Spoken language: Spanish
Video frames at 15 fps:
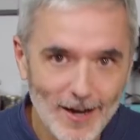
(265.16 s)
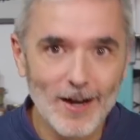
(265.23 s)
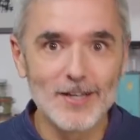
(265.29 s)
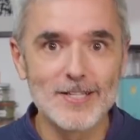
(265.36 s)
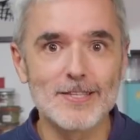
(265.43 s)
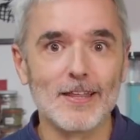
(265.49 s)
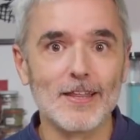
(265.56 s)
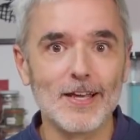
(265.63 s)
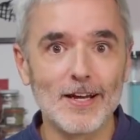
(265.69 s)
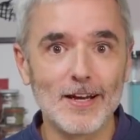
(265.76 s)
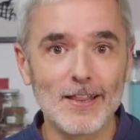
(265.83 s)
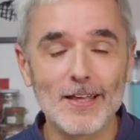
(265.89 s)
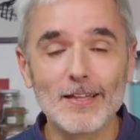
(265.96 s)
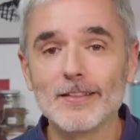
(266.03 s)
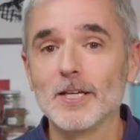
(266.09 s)
a la lista de
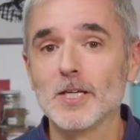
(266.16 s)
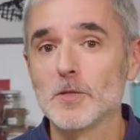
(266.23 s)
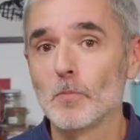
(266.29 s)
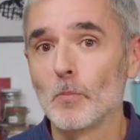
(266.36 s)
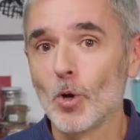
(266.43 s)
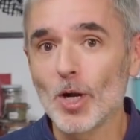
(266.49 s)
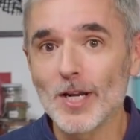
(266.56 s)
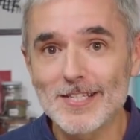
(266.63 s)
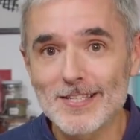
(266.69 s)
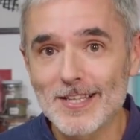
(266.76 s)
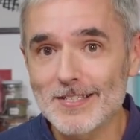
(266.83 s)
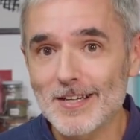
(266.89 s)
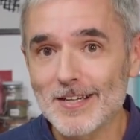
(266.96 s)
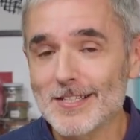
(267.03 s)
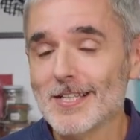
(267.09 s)
ingredientes, porque
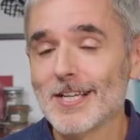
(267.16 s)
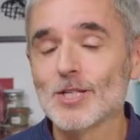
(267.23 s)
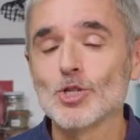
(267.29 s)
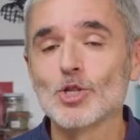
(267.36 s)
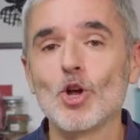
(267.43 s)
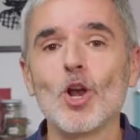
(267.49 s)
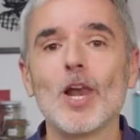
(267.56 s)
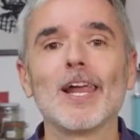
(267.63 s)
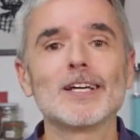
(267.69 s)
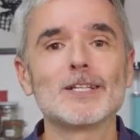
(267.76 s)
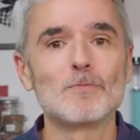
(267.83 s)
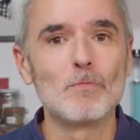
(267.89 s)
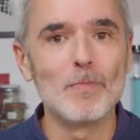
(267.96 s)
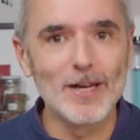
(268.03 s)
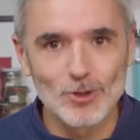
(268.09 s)
estas grasas son
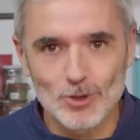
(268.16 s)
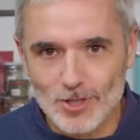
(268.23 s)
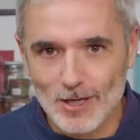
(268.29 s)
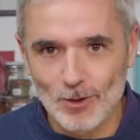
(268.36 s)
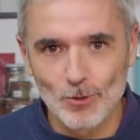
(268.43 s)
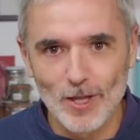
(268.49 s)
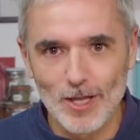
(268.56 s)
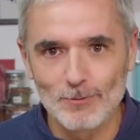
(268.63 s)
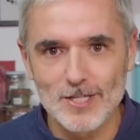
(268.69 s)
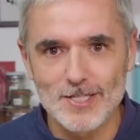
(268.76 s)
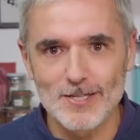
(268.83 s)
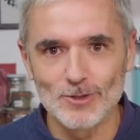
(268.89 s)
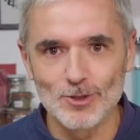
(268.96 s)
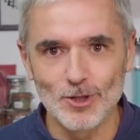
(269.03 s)
las menos saludables de